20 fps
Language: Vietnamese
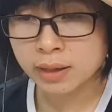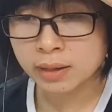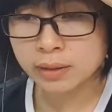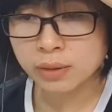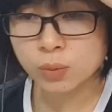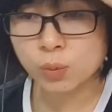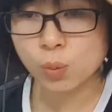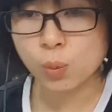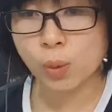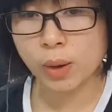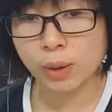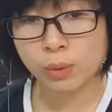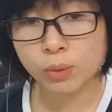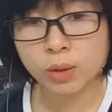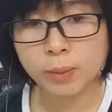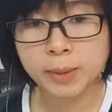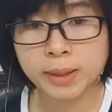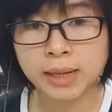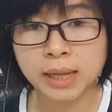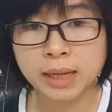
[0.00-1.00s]
nó quẹo
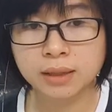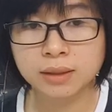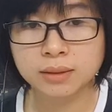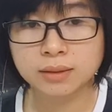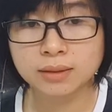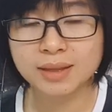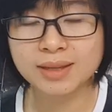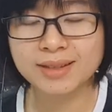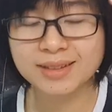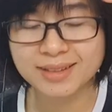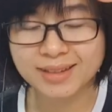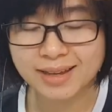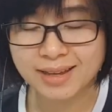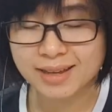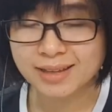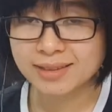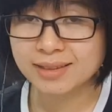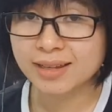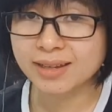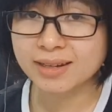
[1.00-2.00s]
qua bên đây
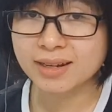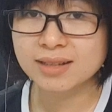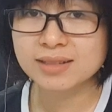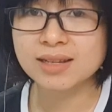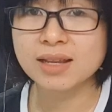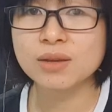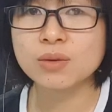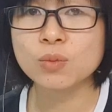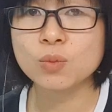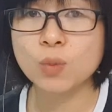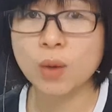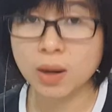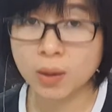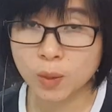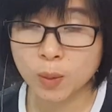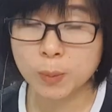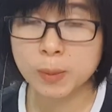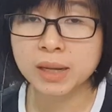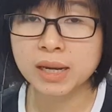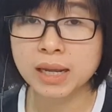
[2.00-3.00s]
thì nó sẽ
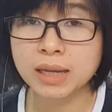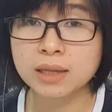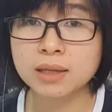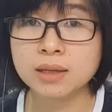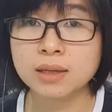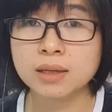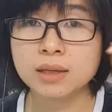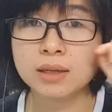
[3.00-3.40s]
quăng qua bên đây.